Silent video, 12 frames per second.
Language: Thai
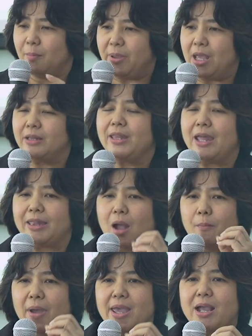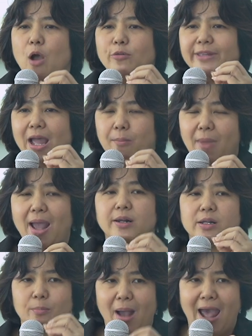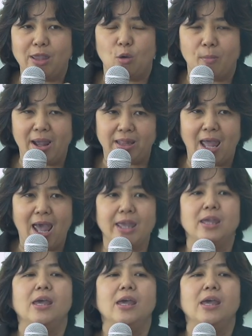เพียงแต่ทำให้เขาสามารถระบายออกมาได้